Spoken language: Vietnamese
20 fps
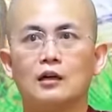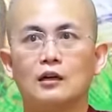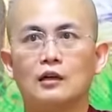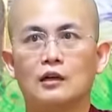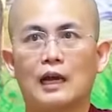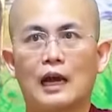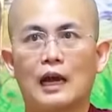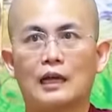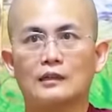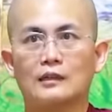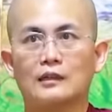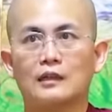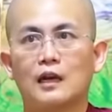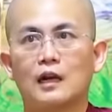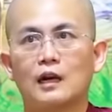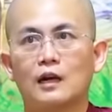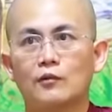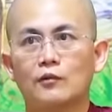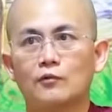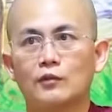ăn
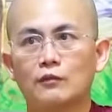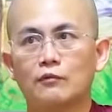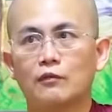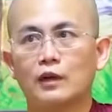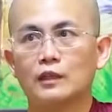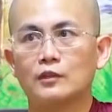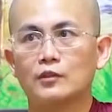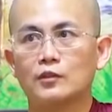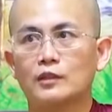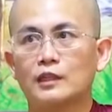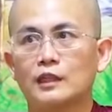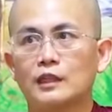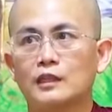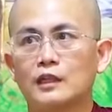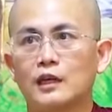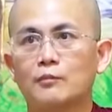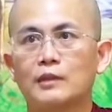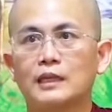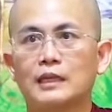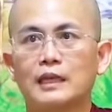à, vì vậy cho nên là
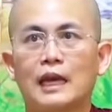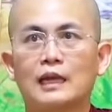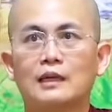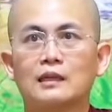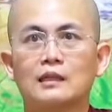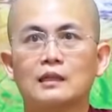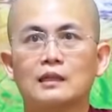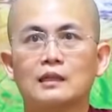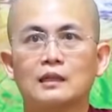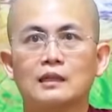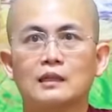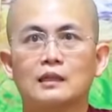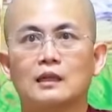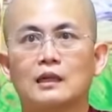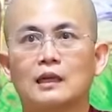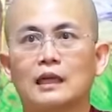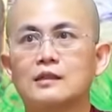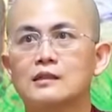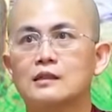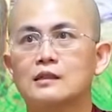mình ăn à,
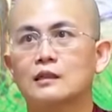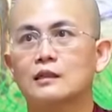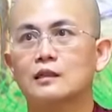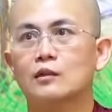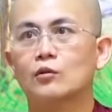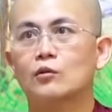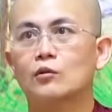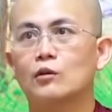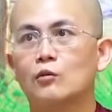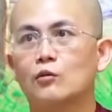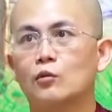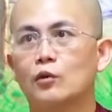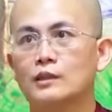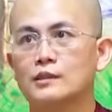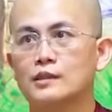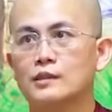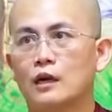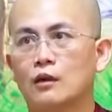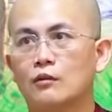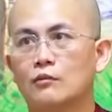cái gì cũng không quan
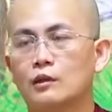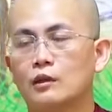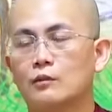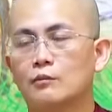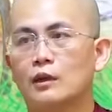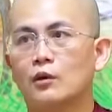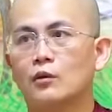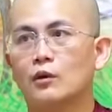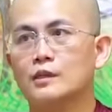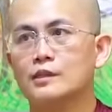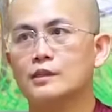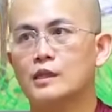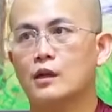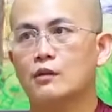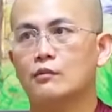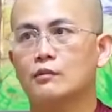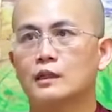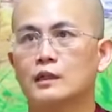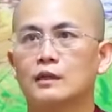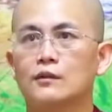trọng mà quan
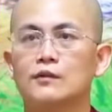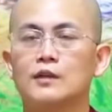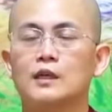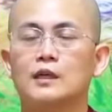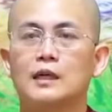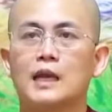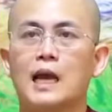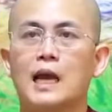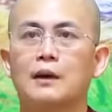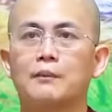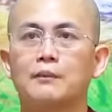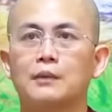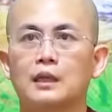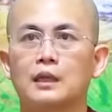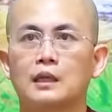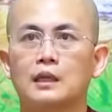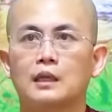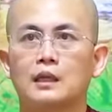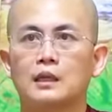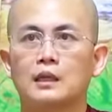trọng là cái việc làm ấy
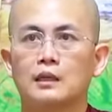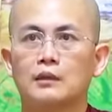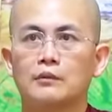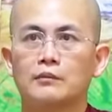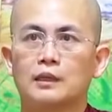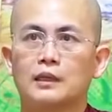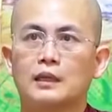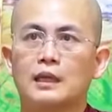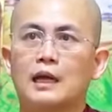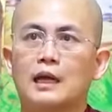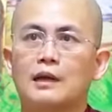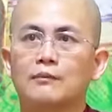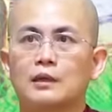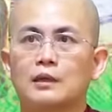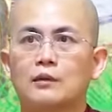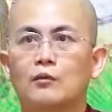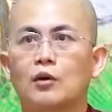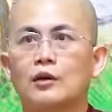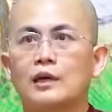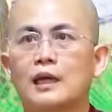mình làm cái
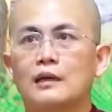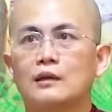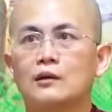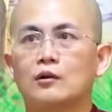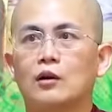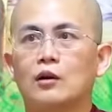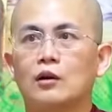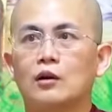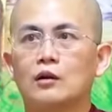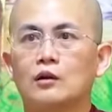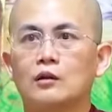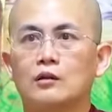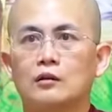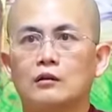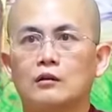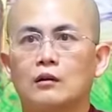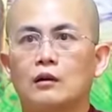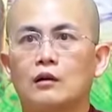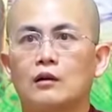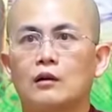món ăn đó
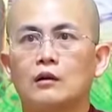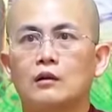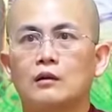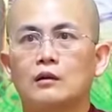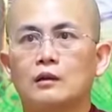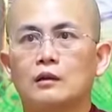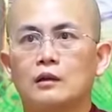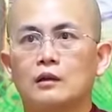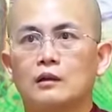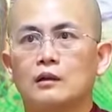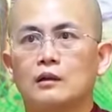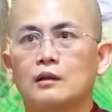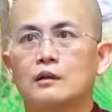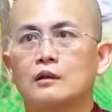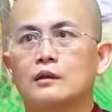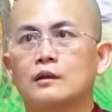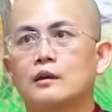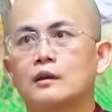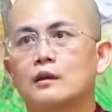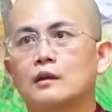nó
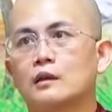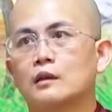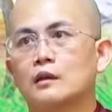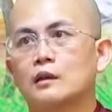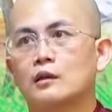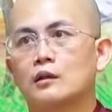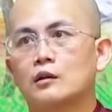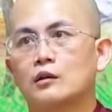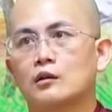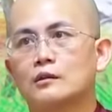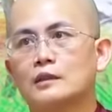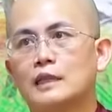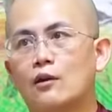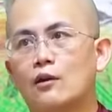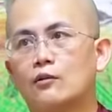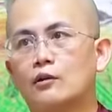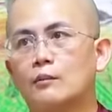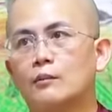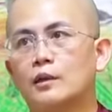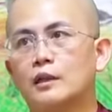uh, có tạo
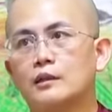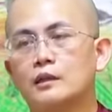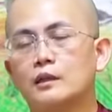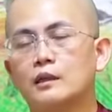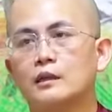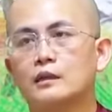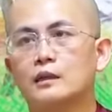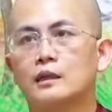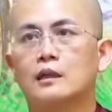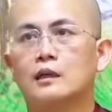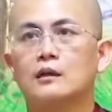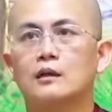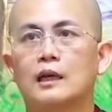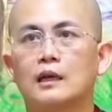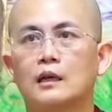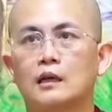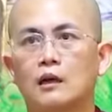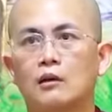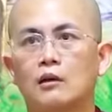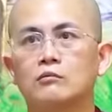ra bất thiện hay
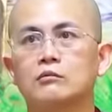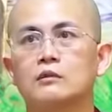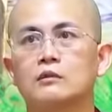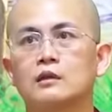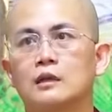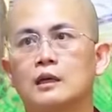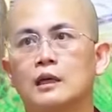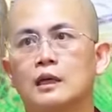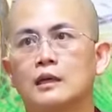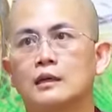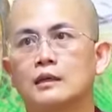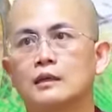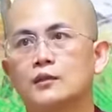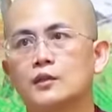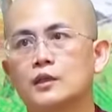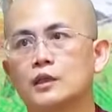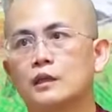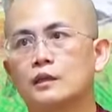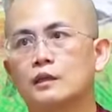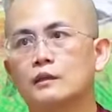không hay là thiện